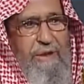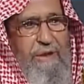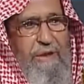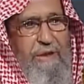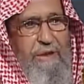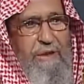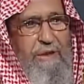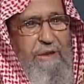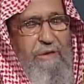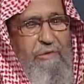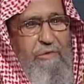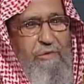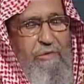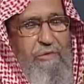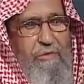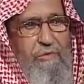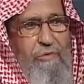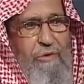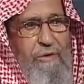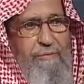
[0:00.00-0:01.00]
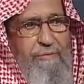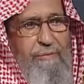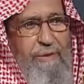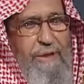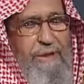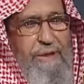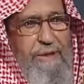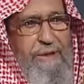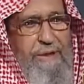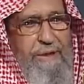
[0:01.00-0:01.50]
تعالى كونوا
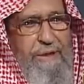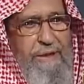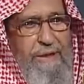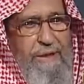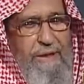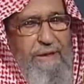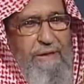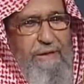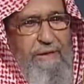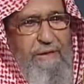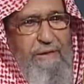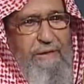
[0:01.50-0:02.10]
ربانيين